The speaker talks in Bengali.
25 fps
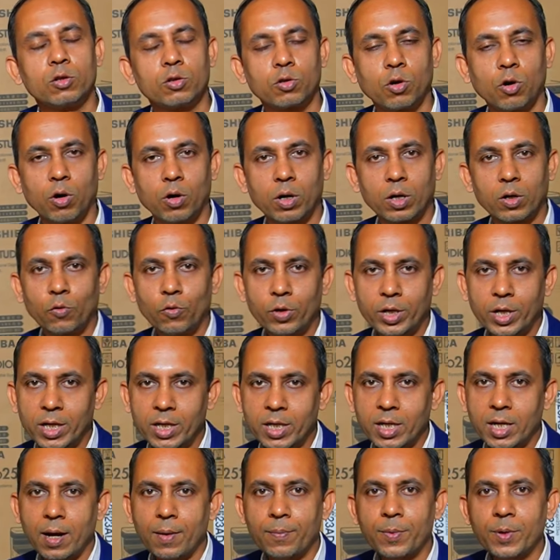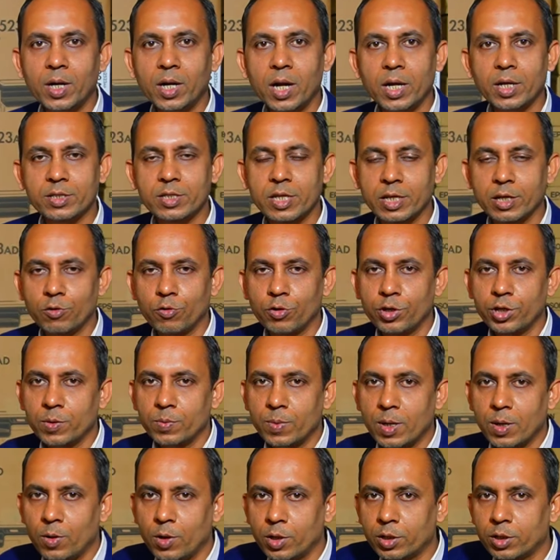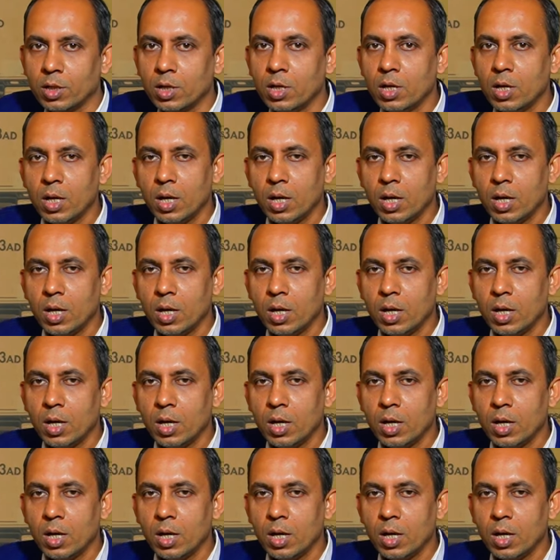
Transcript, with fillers: তো ওইখানে আপনারা সিকিউরিটি বাবদ